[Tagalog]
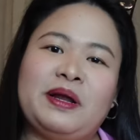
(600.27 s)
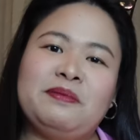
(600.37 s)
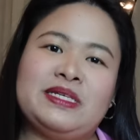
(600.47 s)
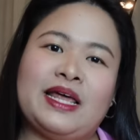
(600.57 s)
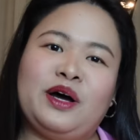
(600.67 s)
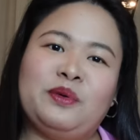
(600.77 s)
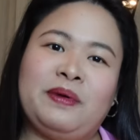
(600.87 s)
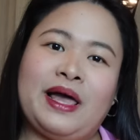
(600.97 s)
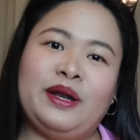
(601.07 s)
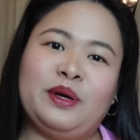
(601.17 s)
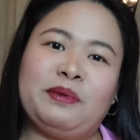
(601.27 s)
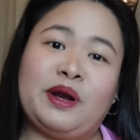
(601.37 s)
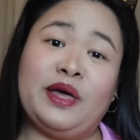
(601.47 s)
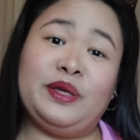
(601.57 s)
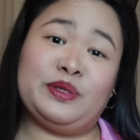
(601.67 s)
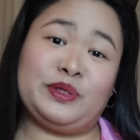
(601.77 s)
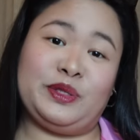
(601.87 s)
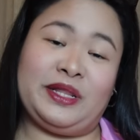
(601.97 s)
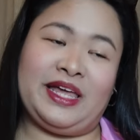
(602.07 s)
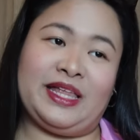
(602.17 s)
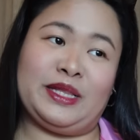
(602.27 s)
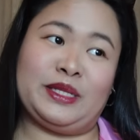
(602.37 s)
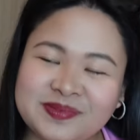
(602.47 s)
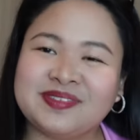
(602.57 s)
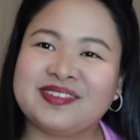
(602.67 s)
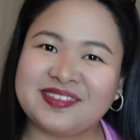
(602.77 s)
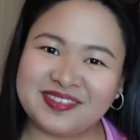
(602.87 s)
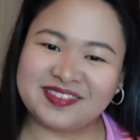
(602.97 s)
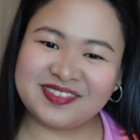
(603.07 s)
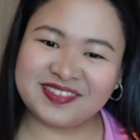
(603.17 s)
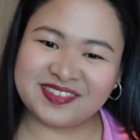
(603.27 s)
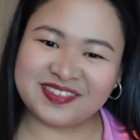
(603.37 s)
Marami sana akong plano, pero ayaw niya sundin. So, saan tayo ngayon?